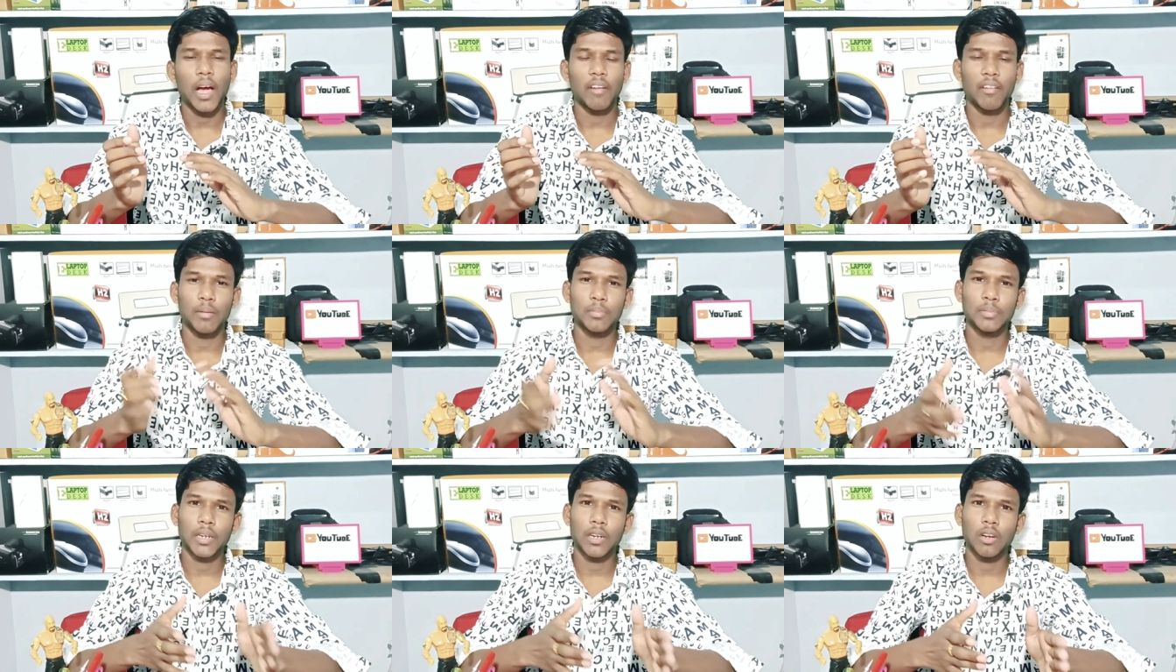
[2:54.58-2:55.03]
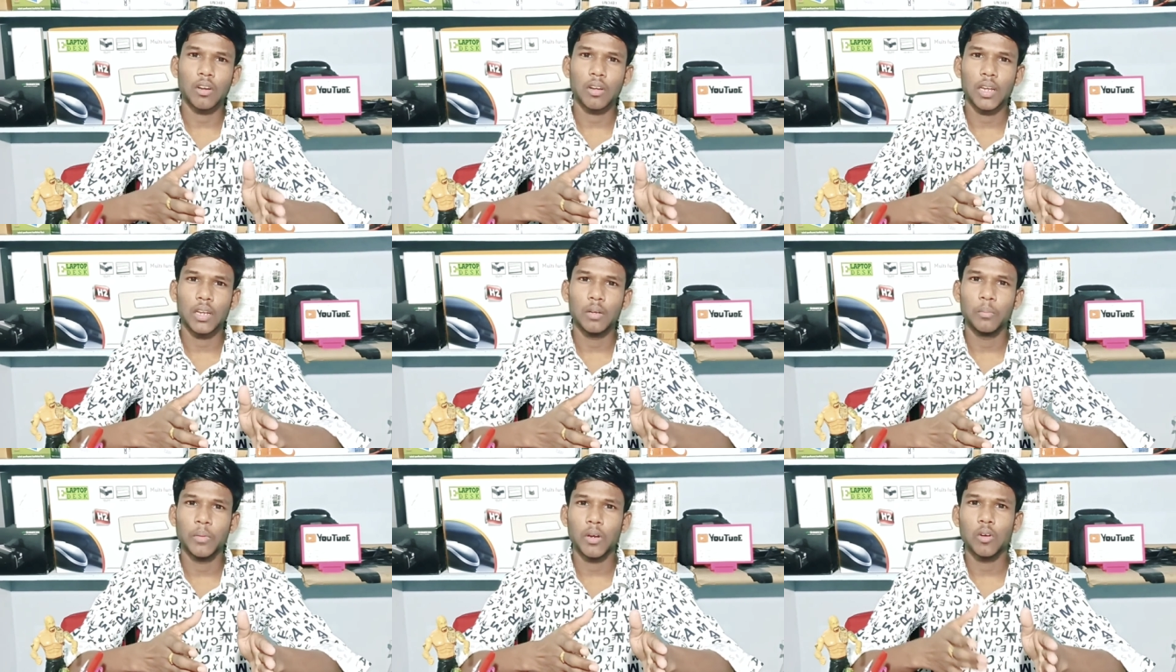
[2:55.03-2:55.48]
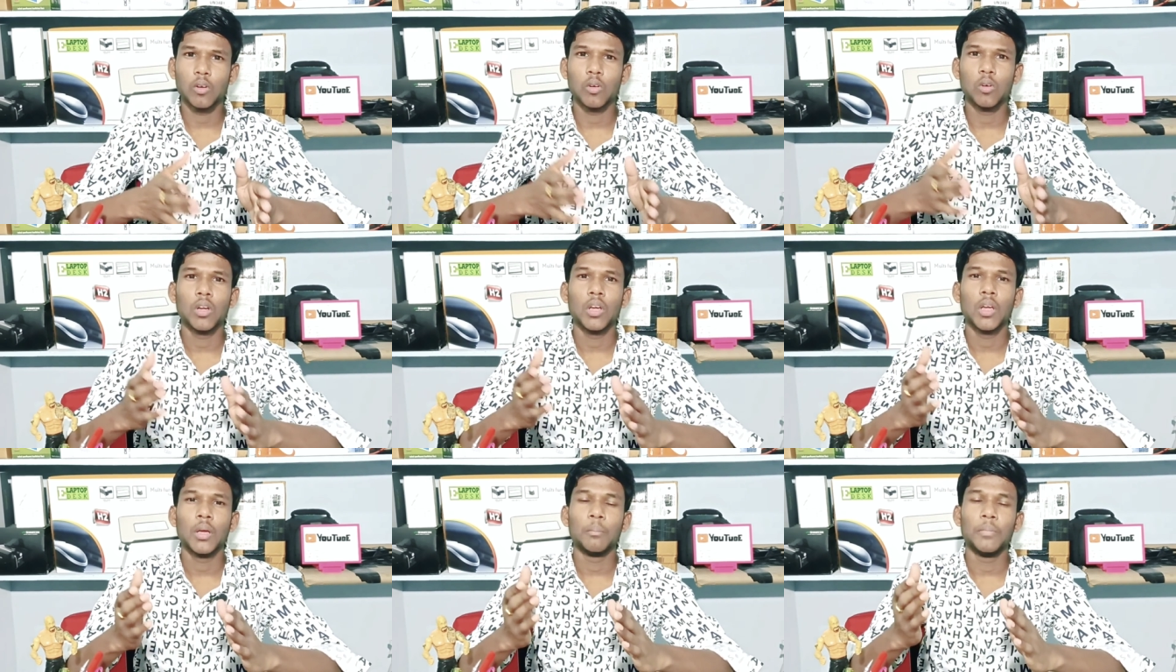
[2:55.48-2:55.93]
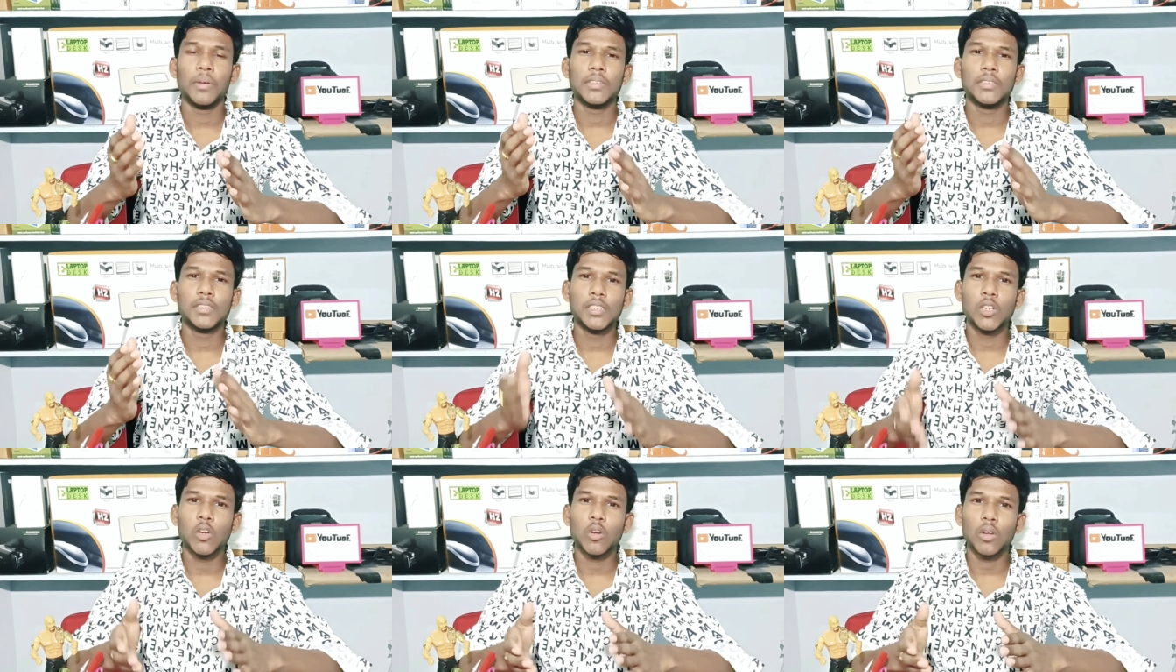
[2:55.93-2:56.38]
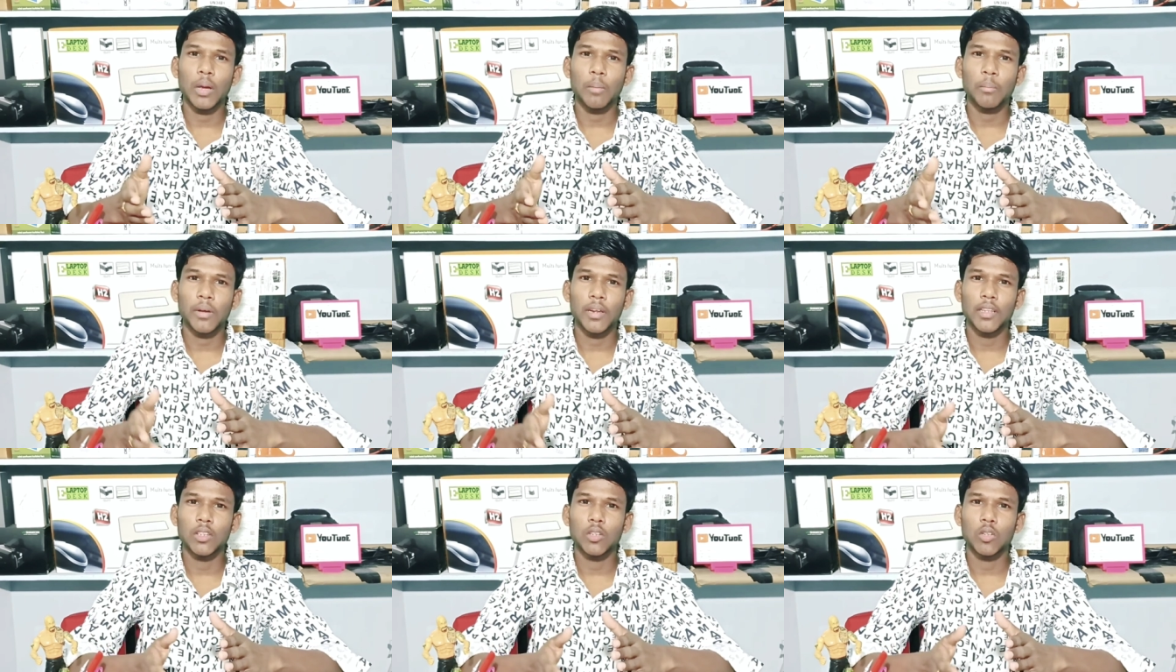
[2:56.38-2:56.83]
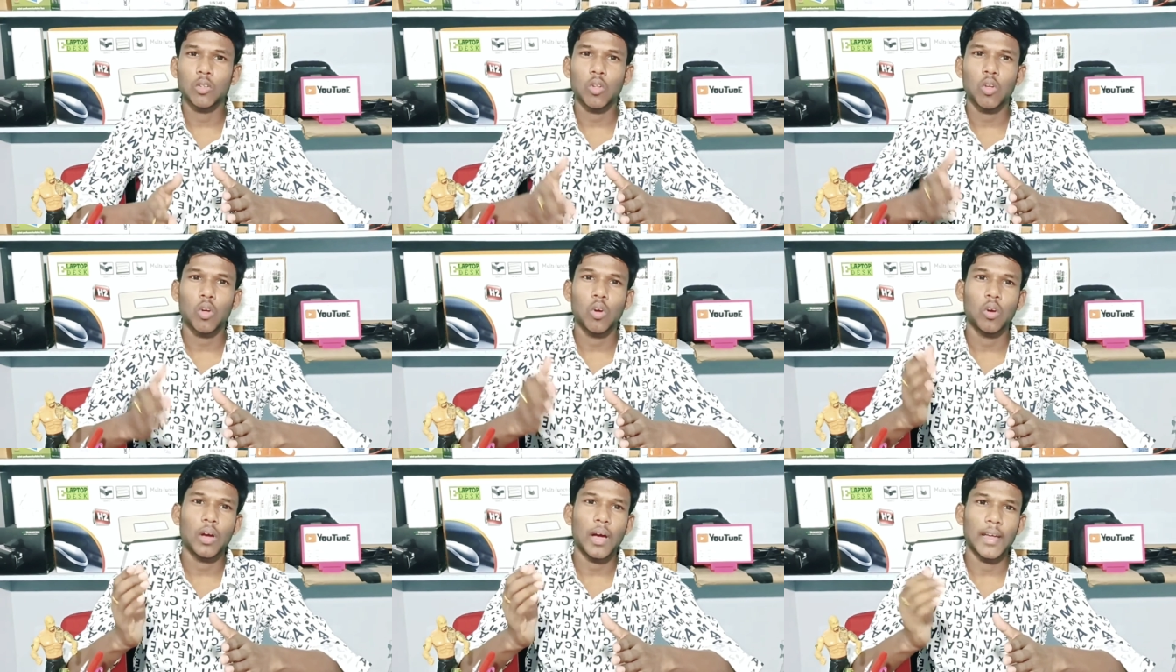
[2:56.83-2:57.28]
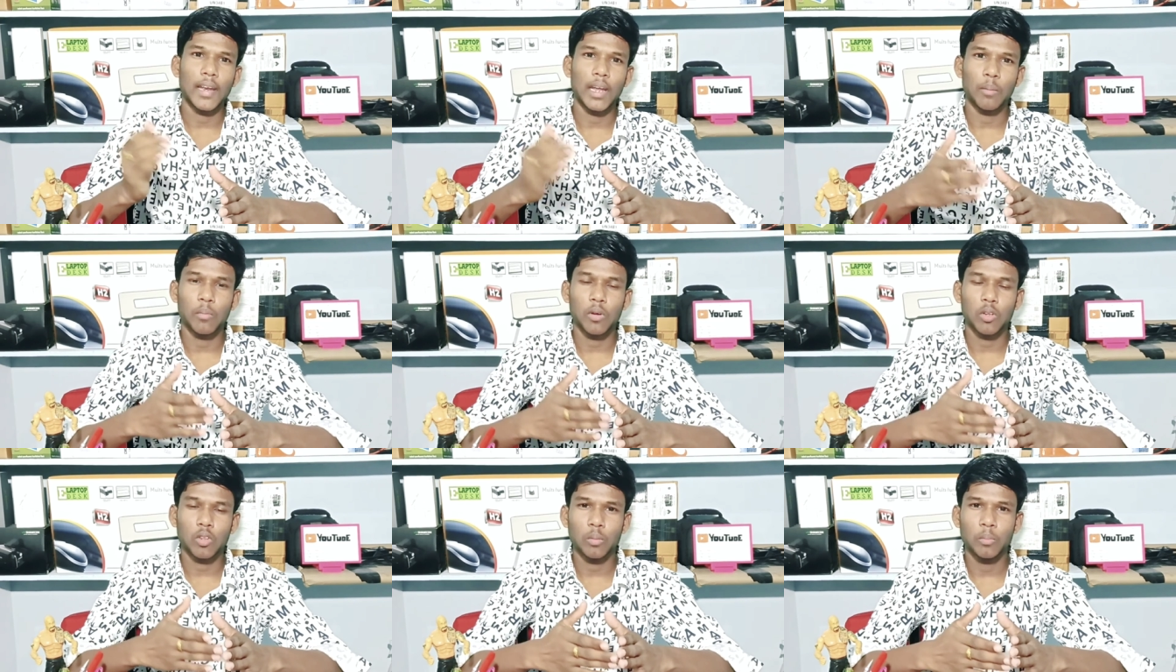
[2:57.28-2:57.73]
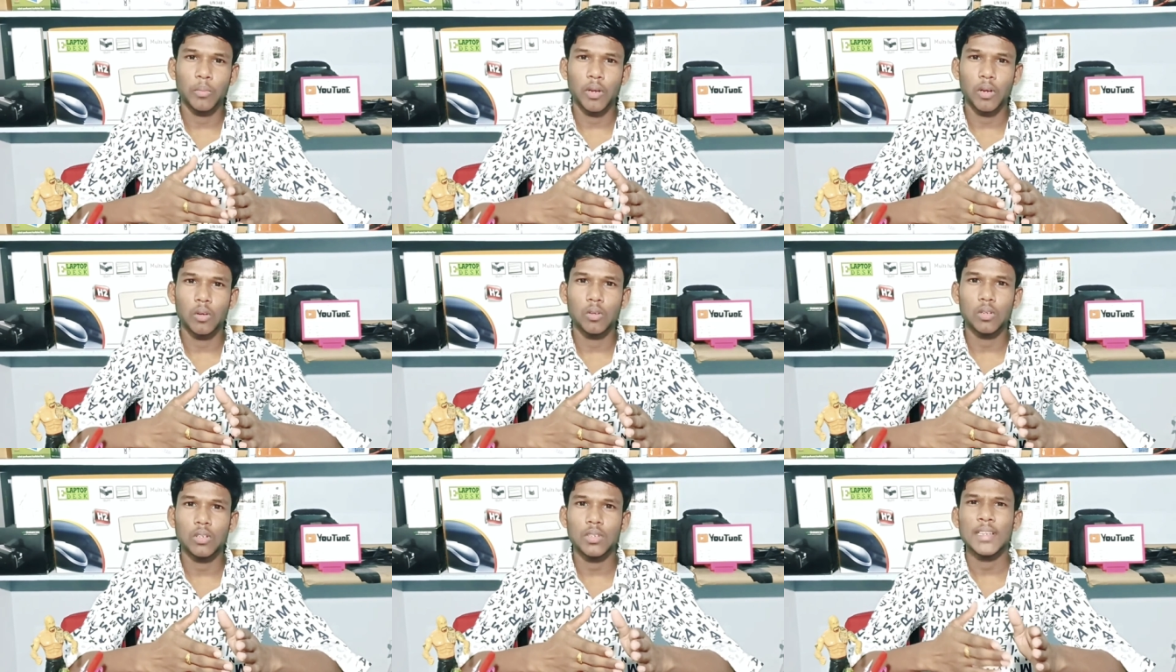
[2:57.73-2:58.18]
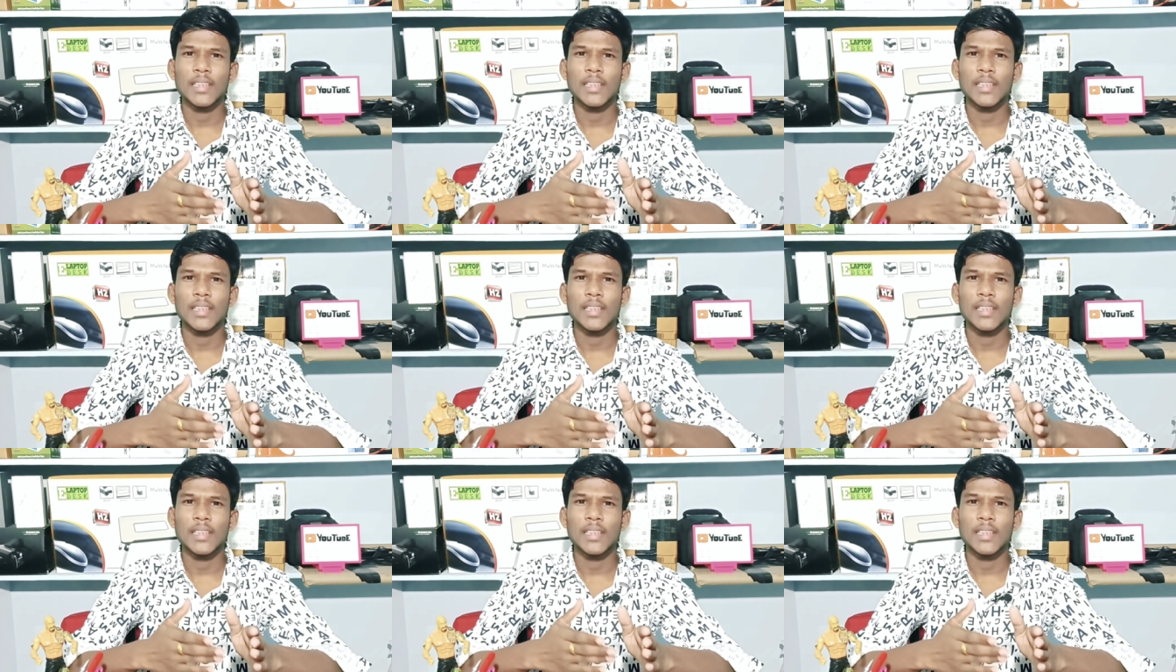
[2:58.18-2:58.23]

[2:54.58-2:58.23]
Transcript: ఆ వెబ్సైట్లోకి వెళ్ళి మీరు మీ జియో నెంబర్ ఉందో ఆ నెంబర్తో మీరు